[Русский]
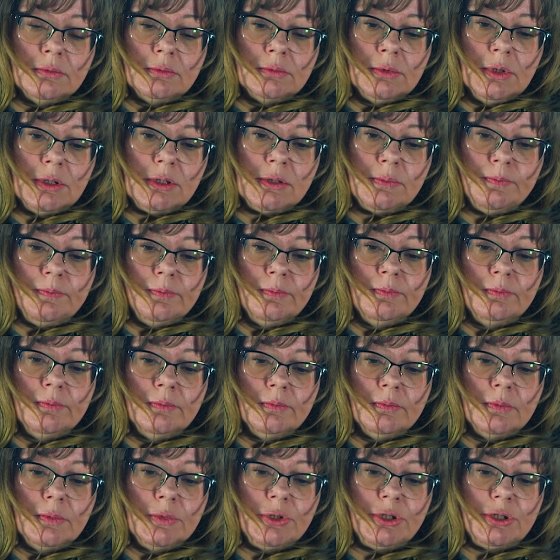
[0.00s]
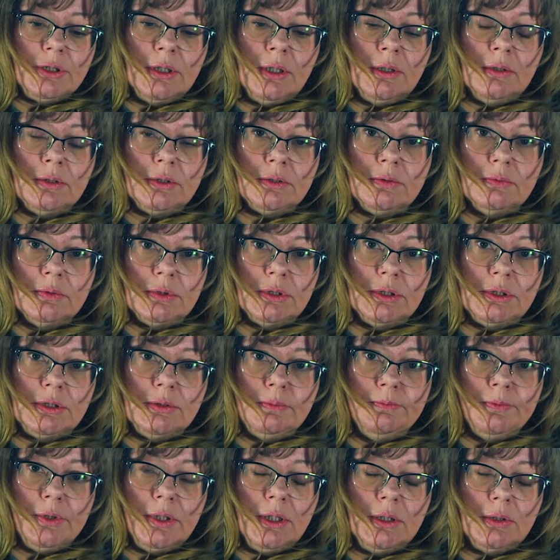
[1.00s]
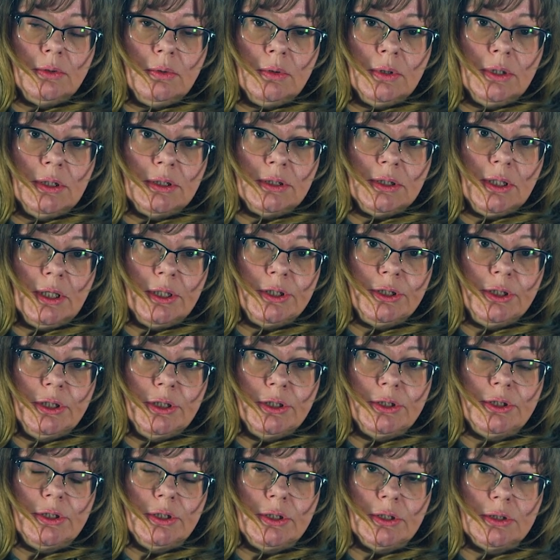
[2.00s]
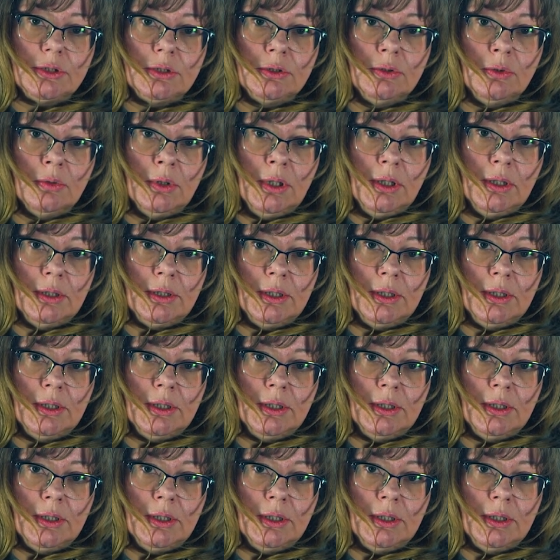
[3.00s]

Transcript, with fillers: нас начинаются вот температурные скачки через ноль,